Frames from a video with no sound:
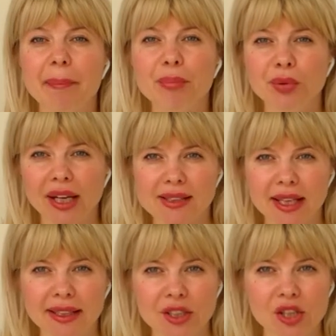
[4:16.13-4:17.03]
pura
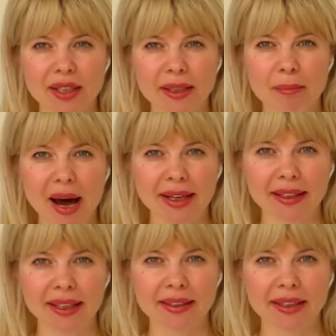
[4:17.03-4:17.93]
strategia di
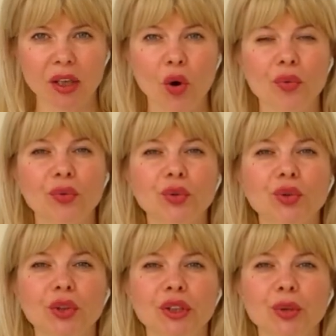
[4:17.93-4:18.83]
marketing o
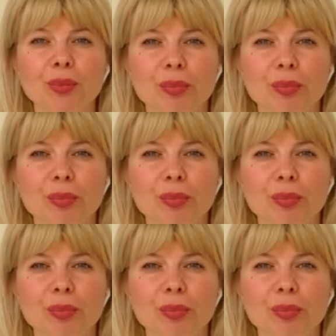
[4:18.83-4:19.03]
frutto di un